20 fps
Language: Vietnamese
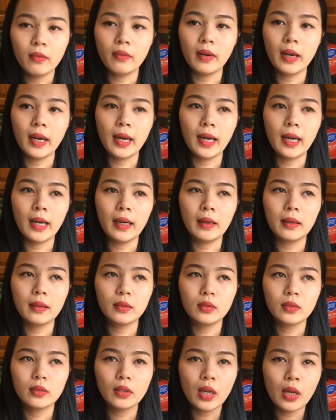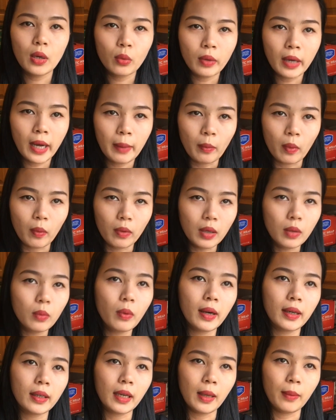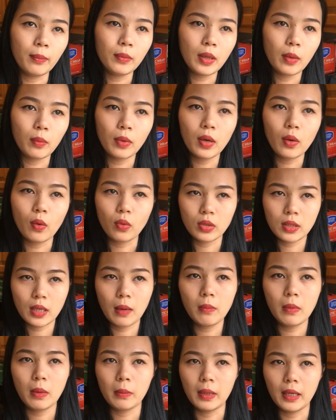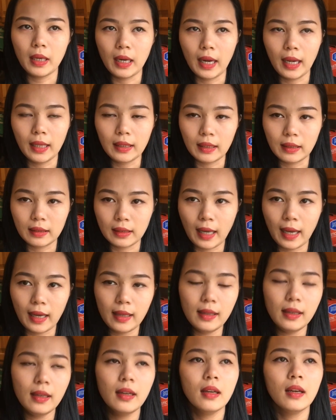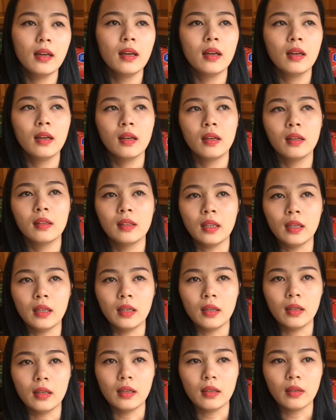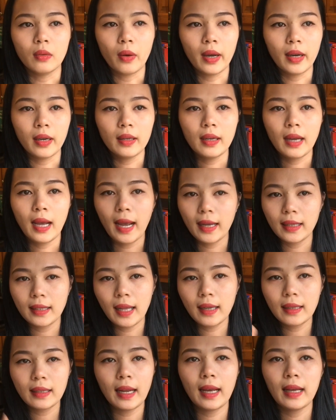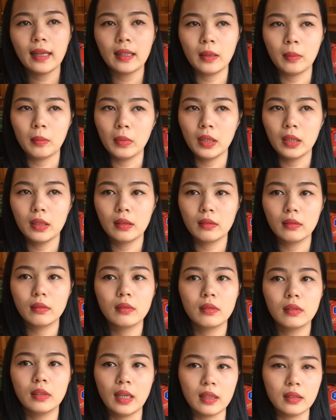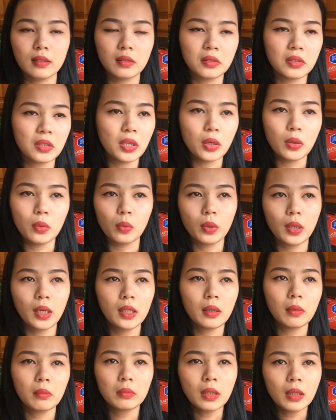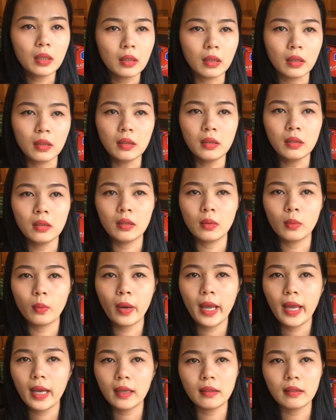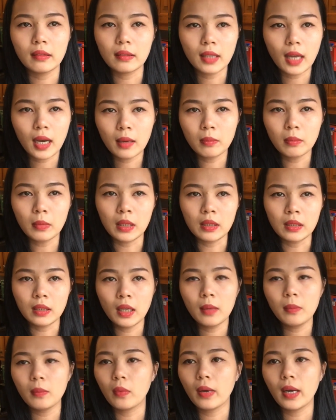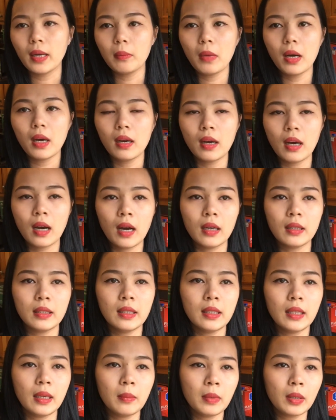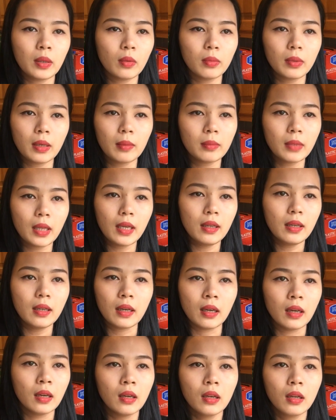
và nêu ra một ít quan điểm trong cái cuộc sống mà mình đã từng thấy thì khoảng 2 tháng nay thì mình nhận được nhiều cái thông tin những người quen người thân mình chết một cách bất ngờ như vậy mình cũng cảm thấy là